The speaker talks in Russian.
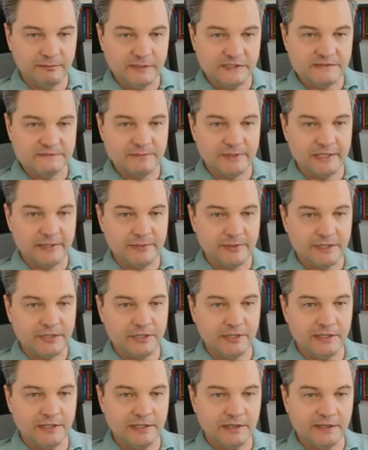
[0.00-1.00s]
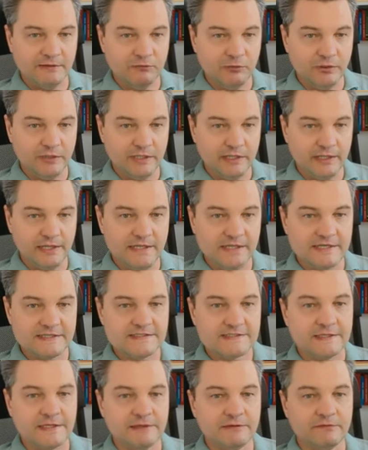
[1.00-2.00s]
письменное обращение одного или
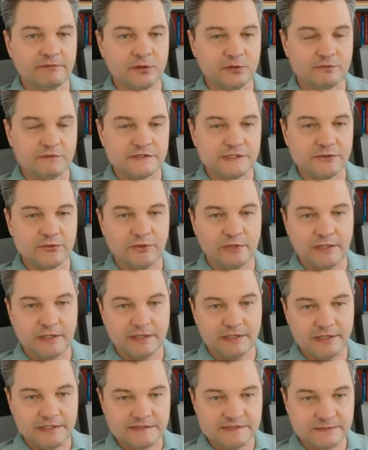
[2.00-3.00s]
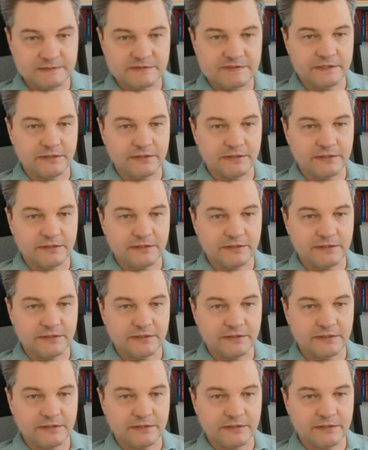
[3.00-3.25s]
нескольких воров в законе к лицам,